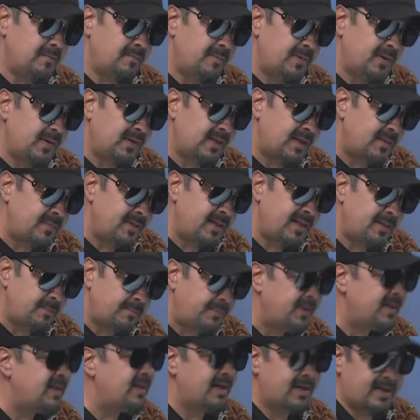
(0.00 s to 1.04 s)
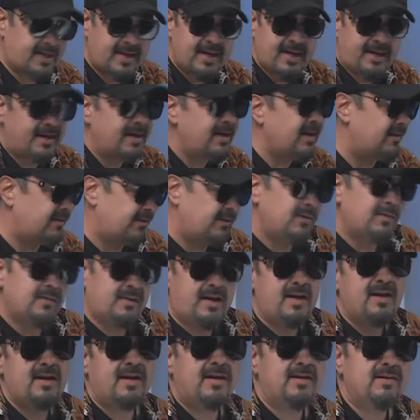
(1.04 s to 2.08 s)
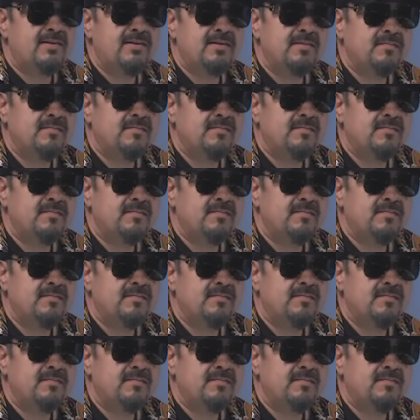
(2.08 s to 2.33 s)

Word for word: pero también depende qué relación tengas.